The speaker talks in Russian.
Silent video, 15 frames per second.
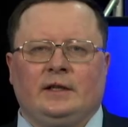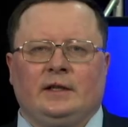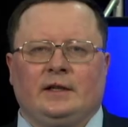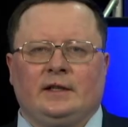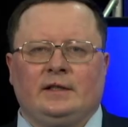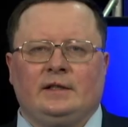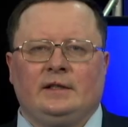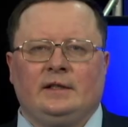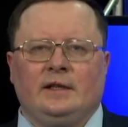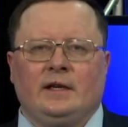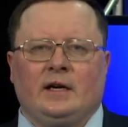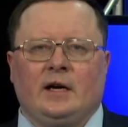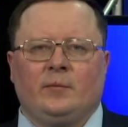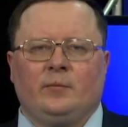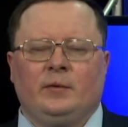Россия
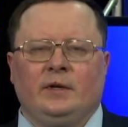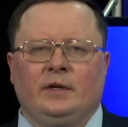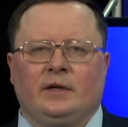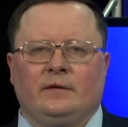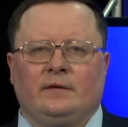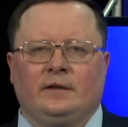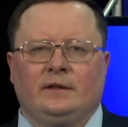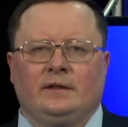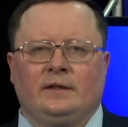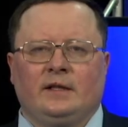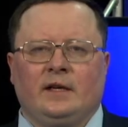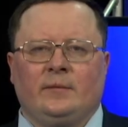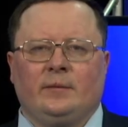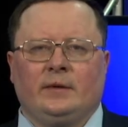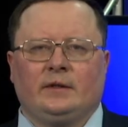обыгрывает
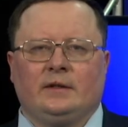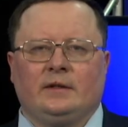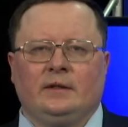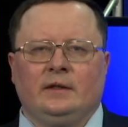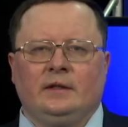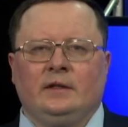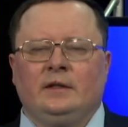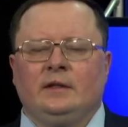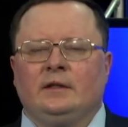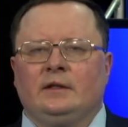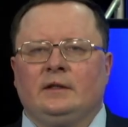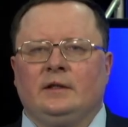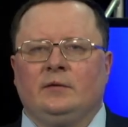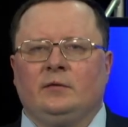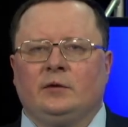Запад
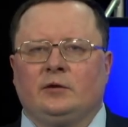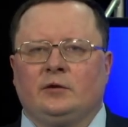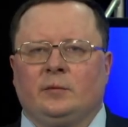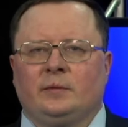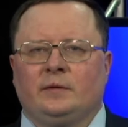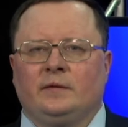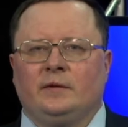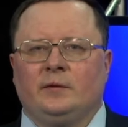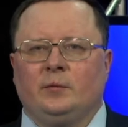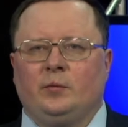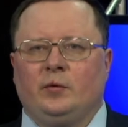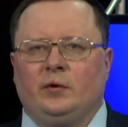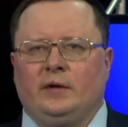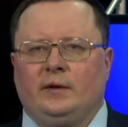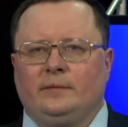на его собственном
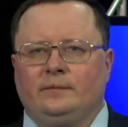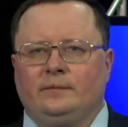поле.